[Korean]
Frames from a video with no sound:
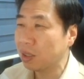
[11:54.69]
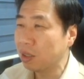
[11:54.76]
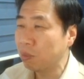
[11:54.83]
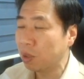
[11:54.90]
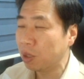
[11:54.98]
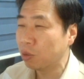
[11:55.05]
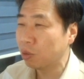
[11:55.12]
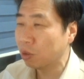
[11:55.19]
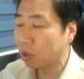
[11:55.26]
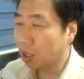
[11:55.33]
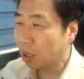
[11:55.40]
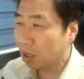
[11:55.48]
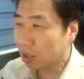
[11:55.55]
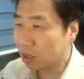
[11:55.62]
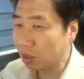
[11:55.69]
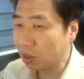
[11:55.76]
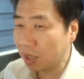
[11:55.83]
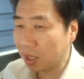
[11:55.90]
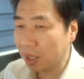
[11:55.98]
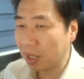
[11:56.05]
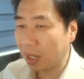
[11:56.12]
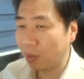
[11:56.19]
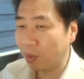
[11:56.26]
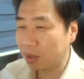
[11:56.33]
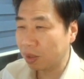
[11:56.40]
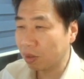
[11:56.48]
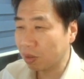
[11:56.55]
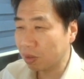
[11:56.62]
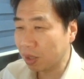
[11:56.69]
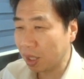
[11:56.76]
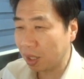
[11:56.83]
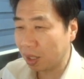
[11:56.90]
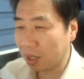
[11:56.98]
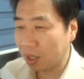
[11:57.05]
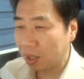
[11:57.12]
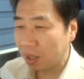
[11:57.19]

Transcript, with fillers: 의미로 그런 얘기가 나왔던 건데